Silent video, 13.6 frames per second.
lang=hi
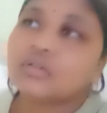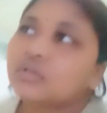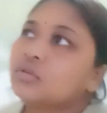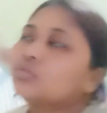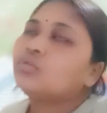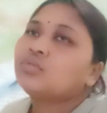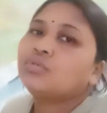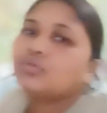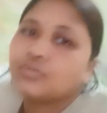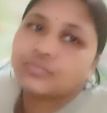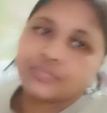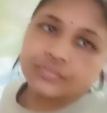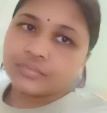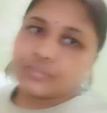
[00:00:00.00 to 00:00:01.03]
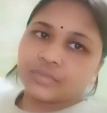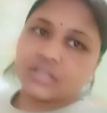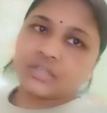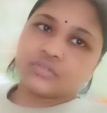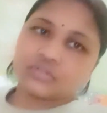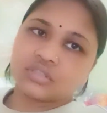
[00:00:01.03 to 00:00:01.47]
तो मैं
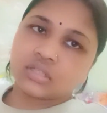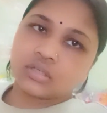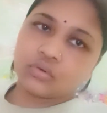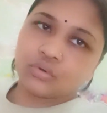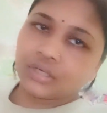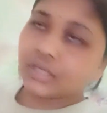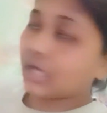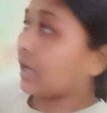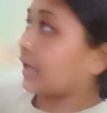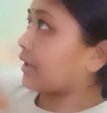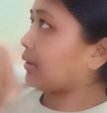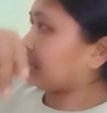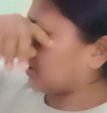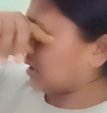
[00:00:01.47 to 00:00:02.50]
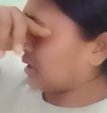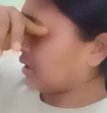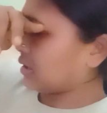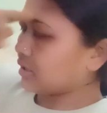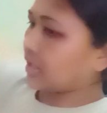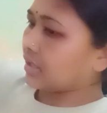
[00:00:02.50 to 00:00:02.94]
सोची गोली खाना भी था ना
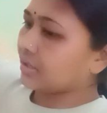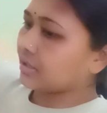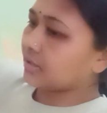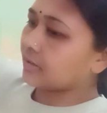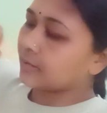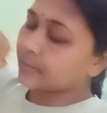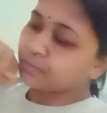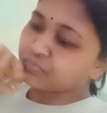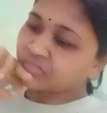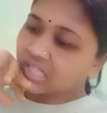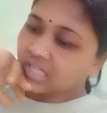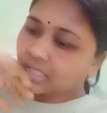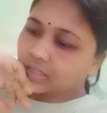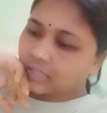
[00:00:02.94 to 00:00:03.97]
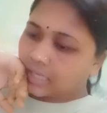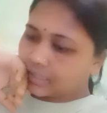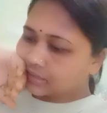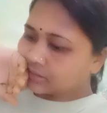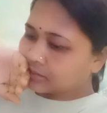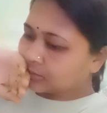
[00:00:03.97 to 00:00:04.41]
यहीं लेके आ
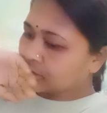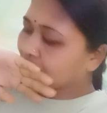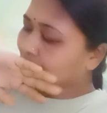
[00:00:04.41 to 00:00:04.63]
गई थी तो